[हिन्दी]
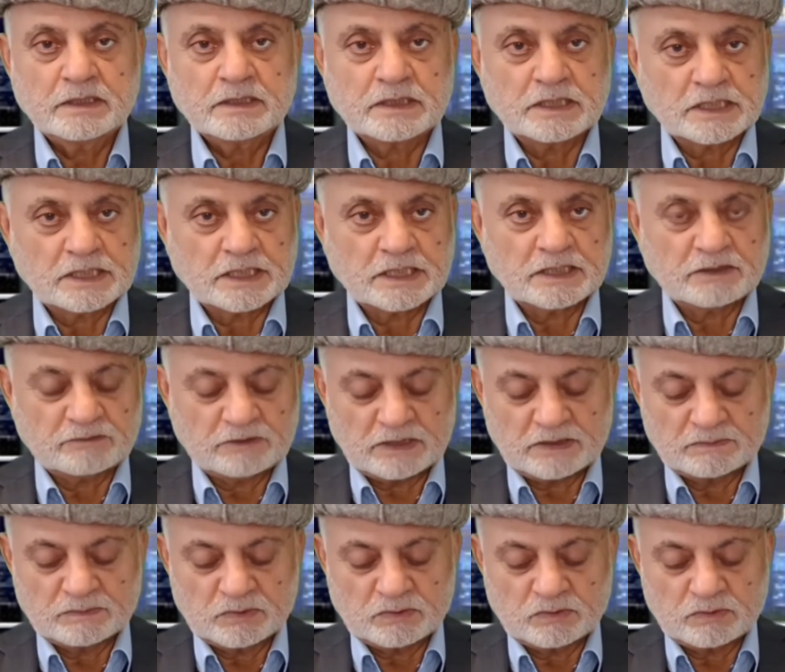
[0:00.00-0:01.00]
ताकि
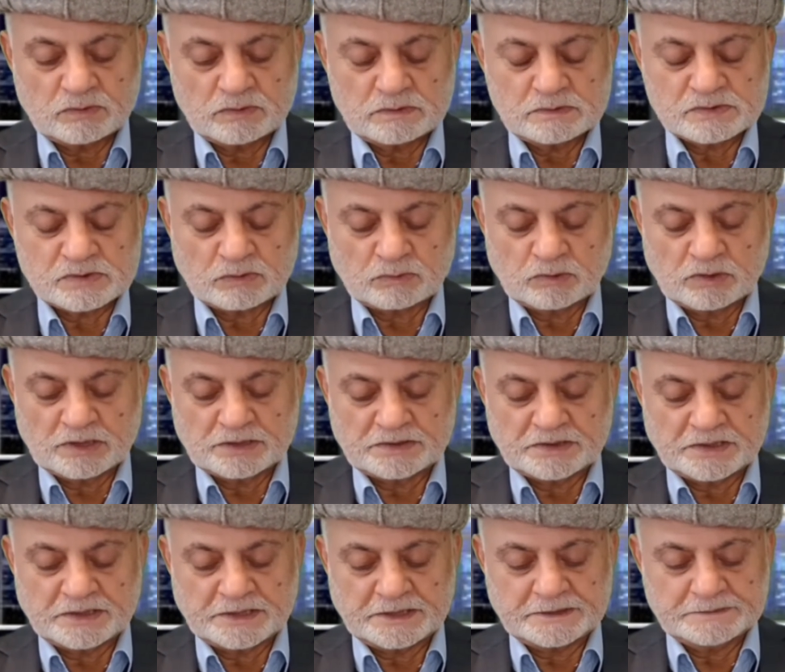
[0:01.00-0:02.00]
आवाम को सहूलत
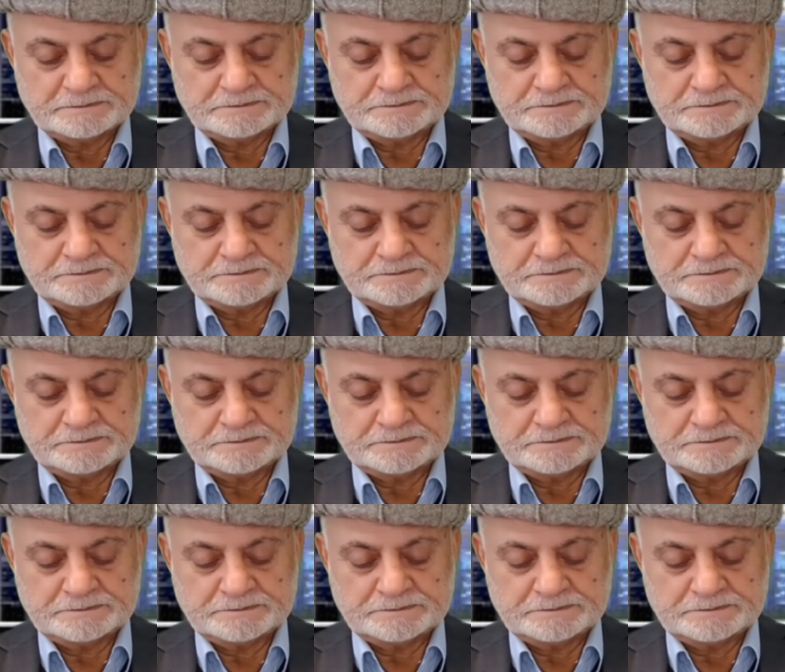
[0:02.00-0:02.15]
रहे